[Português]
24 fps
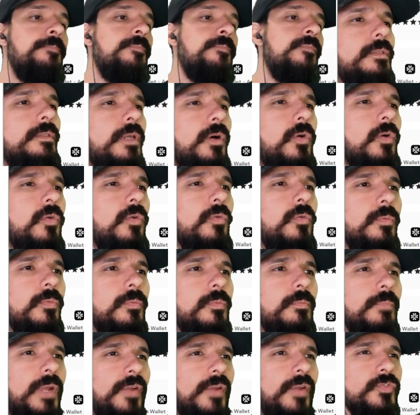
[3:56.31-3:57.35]
Então,
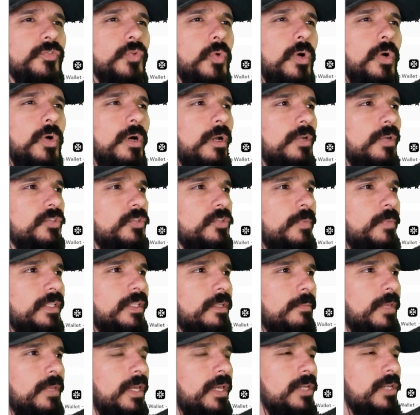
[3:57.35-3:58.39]
Bravos Wallet,
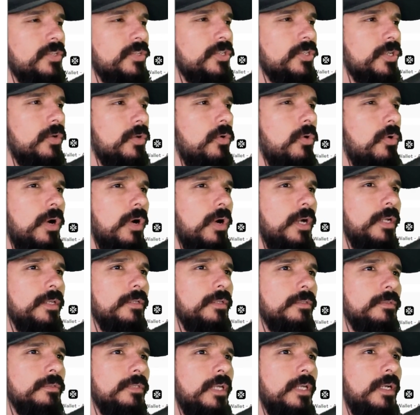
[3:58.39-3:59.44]
MetaMask, Gorley,
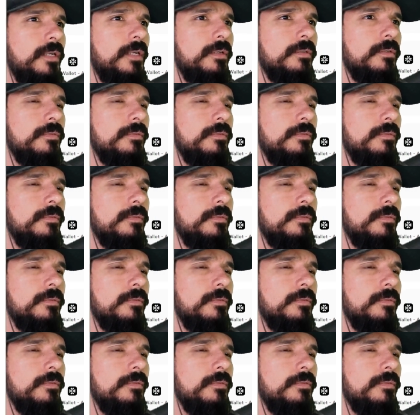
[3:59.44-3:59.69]
tá?